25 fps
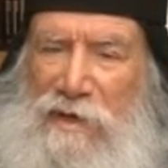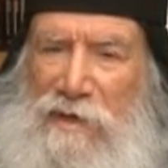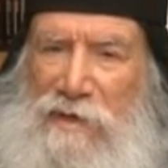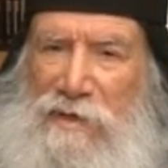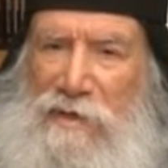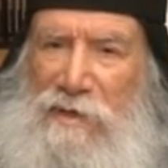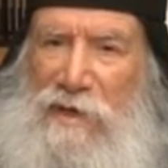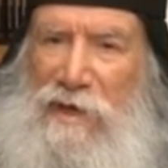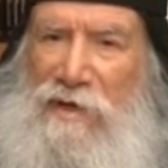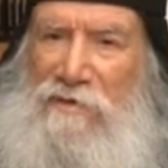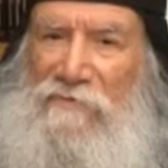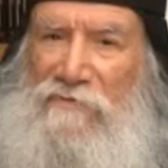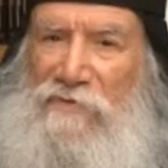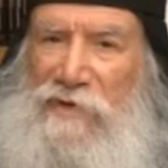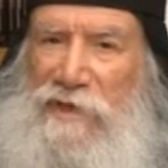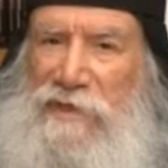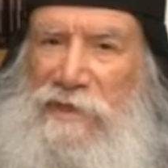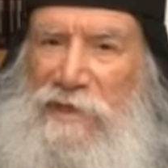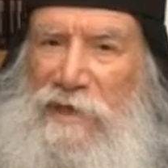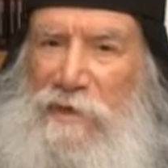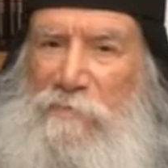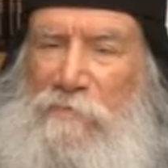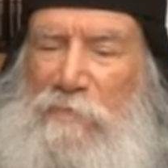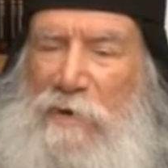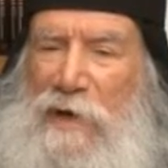
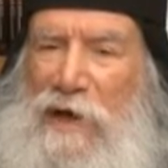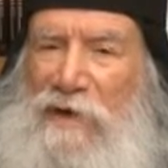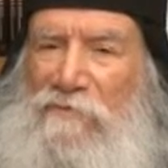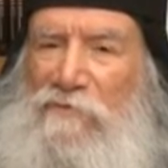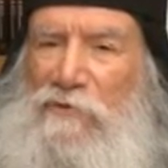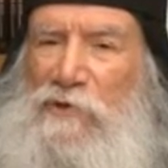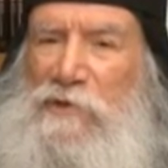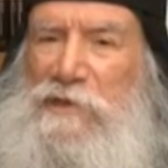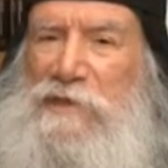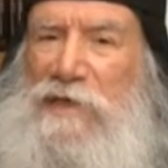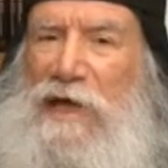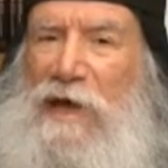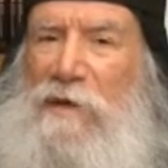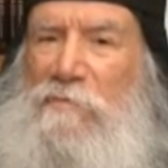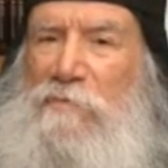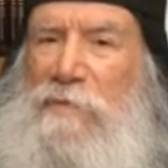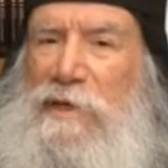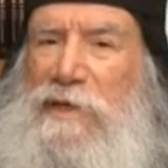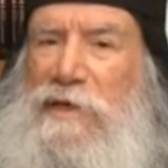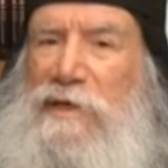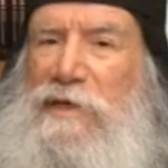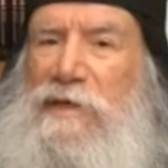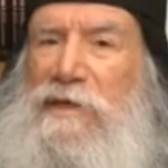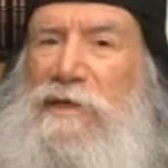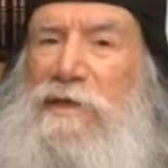n'invitez pas vos
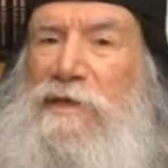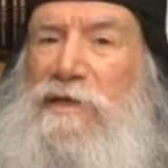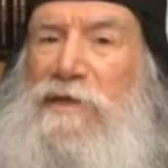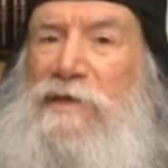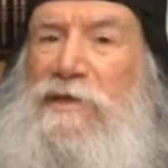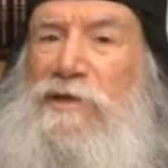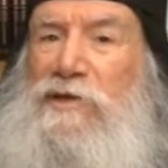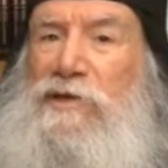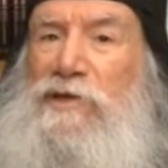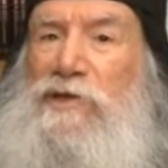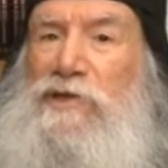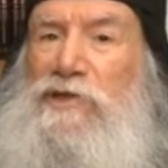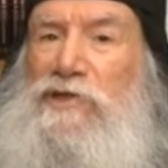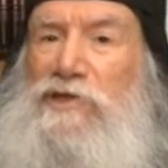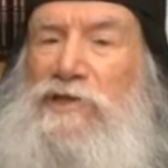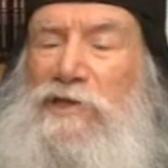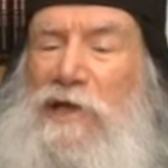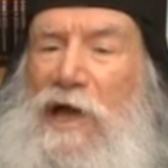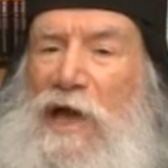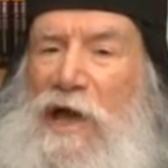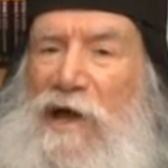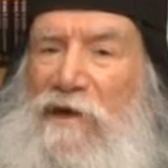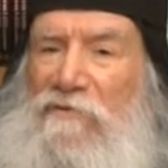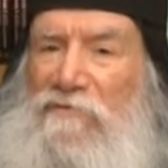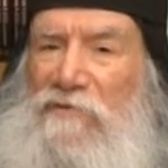amis riches,
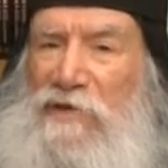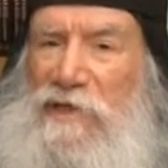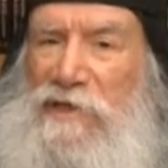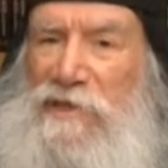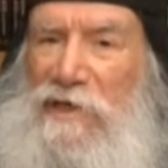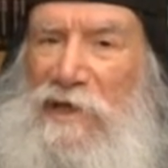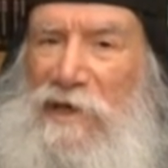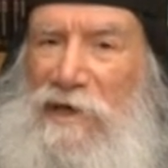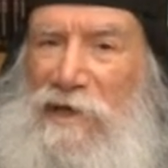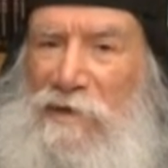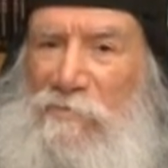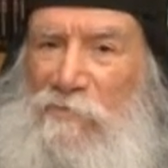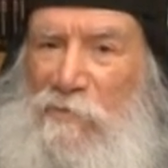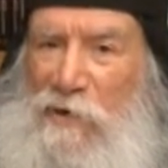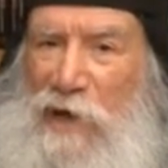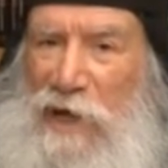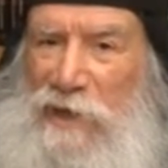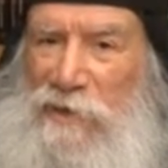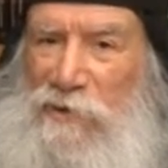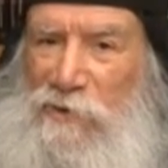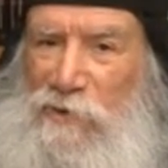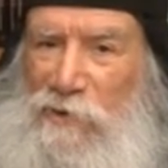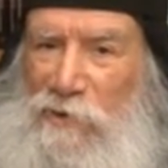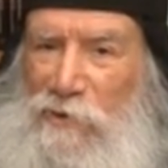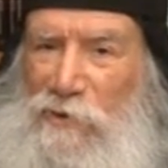invitez les
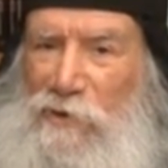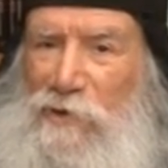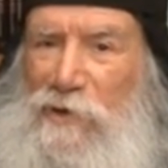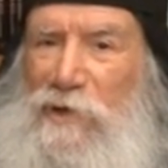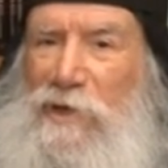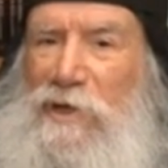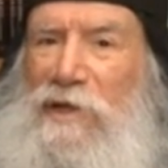boiteux,